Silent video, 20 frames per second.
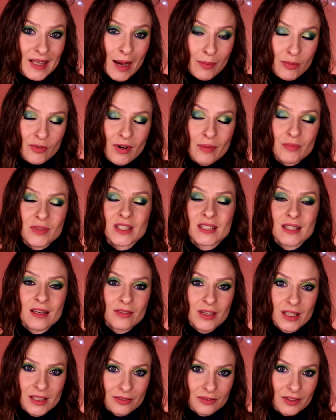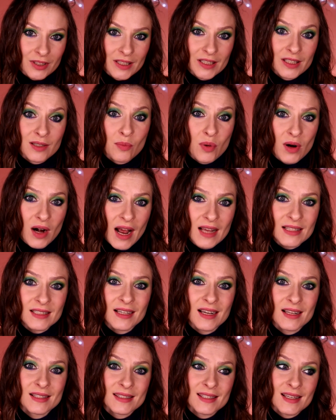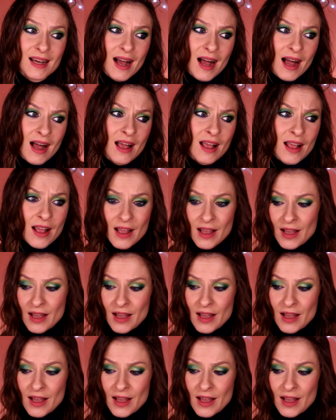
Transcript: я бы вам не советовала их брать, хотя